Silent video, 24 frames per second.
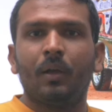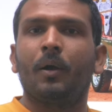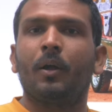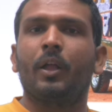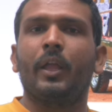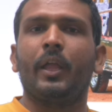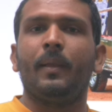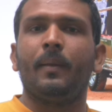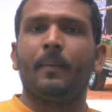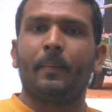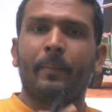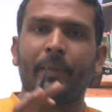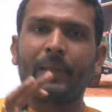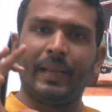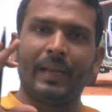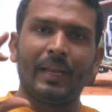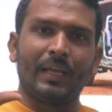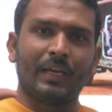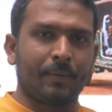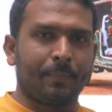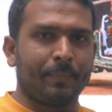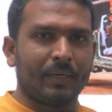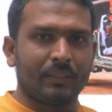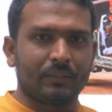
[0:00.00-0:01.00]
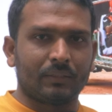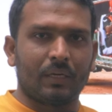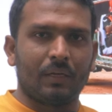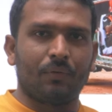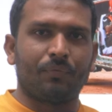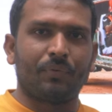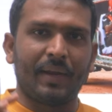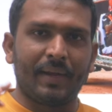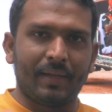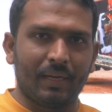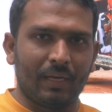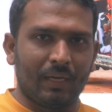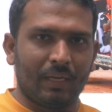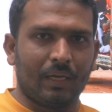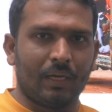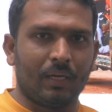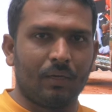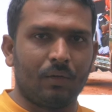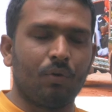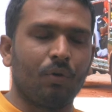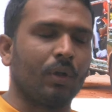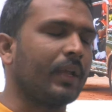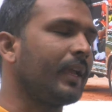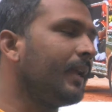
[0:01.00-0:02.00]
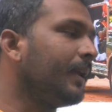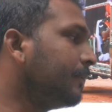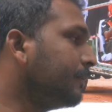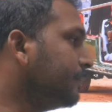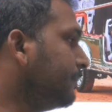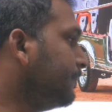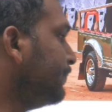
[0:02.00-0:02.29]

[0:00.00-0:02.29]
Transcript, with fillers: ఓకే కీలక పాత్ర ఫైనల్గా ఓకే